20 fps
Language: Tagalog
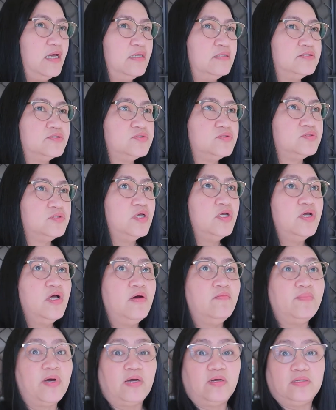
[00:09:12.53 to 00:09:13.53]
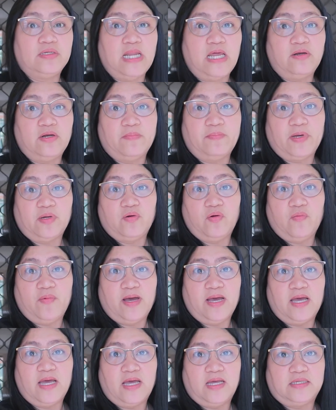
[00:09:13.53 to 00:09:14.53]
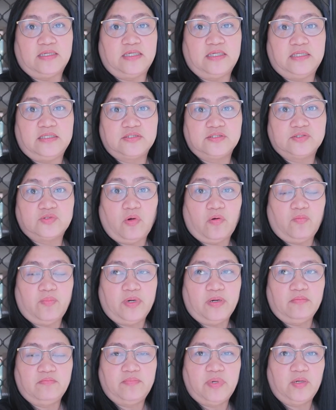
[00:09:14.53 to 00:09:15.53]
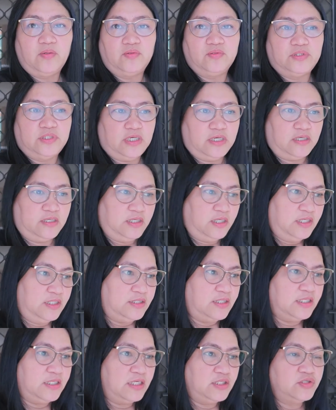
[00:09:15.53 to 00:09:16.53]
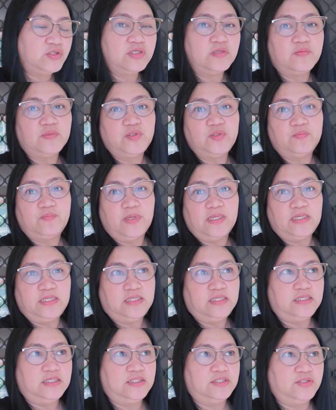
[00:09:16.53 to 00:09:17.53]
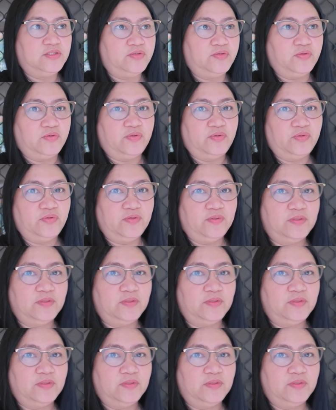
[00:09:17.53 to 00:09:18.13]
dahil pag, lalo na pag humahangin, sobrang bango niya. Tignan niyo naman yung paligid ko.